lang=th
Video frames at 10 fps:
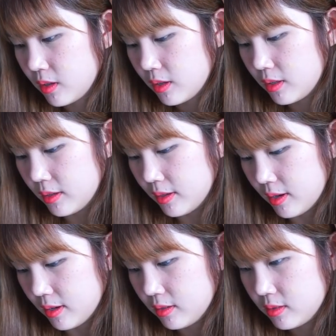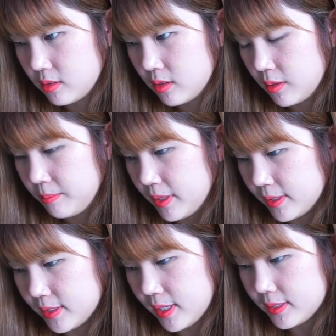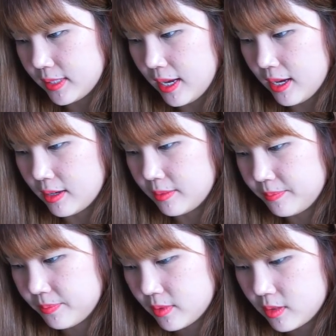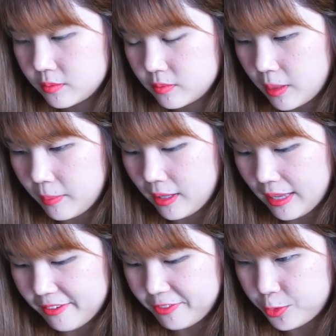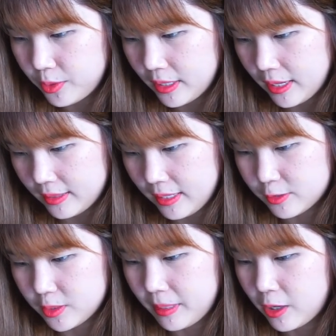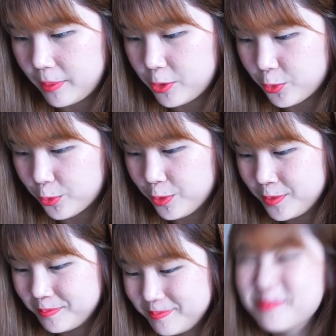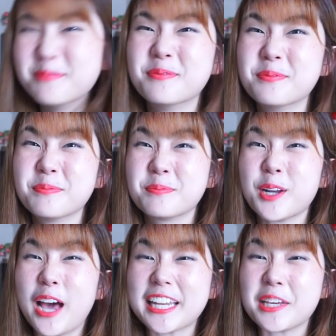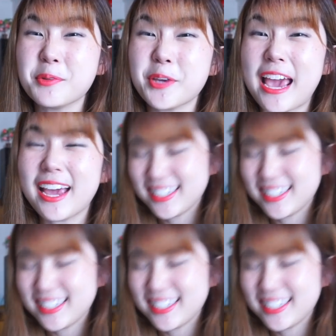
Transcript: เดี๋ยวนะผิงเจียจ้ากำลังไลฟ์อยู่ด้วยนะคะแต่เราจะไม่เข้าไปดูเพราะเราอัดคลิปอยู่ไง